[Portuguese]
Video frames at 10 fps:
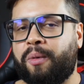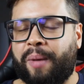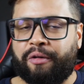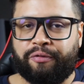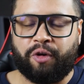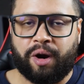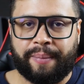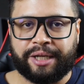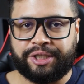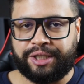uma
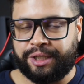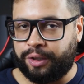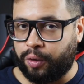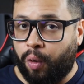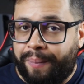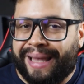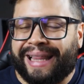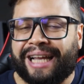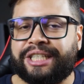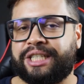forma de
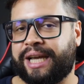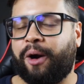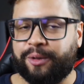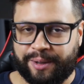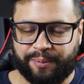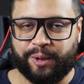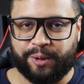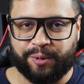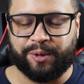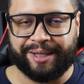homenagear o
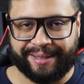Demolidor,